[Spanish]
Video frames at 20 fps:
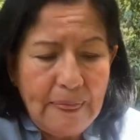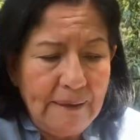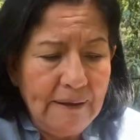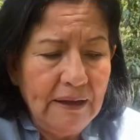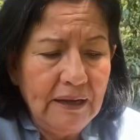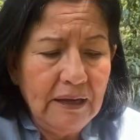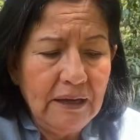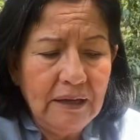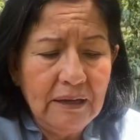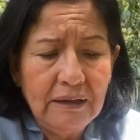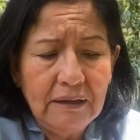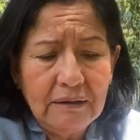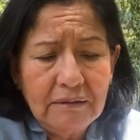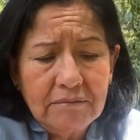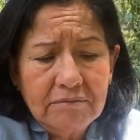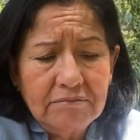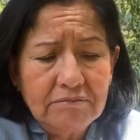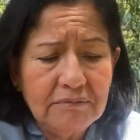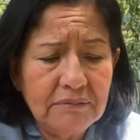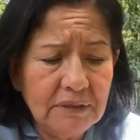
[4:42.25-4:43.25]
Eh,
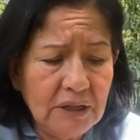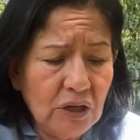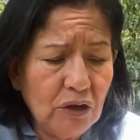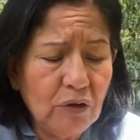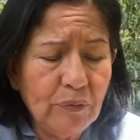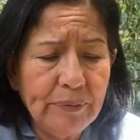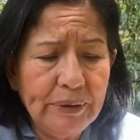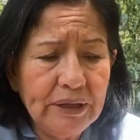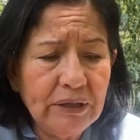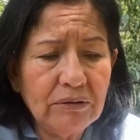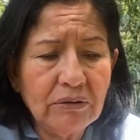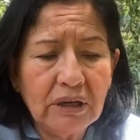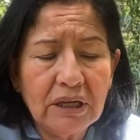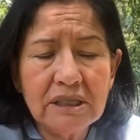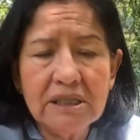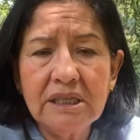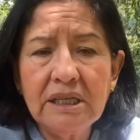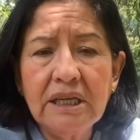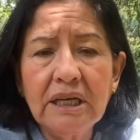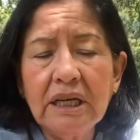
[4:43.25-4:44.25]
le comento que
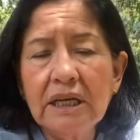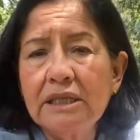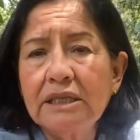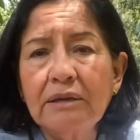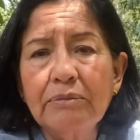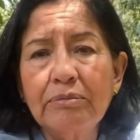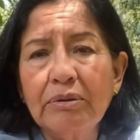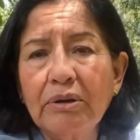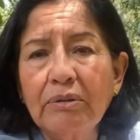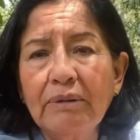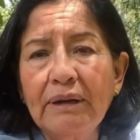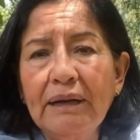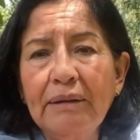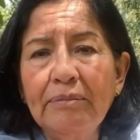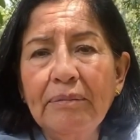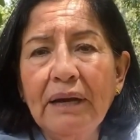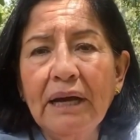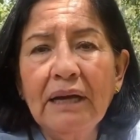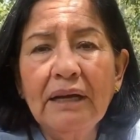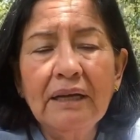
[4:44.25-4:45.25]
sí, que sin
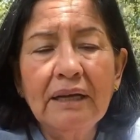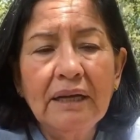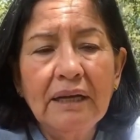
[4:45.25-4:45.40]
problema,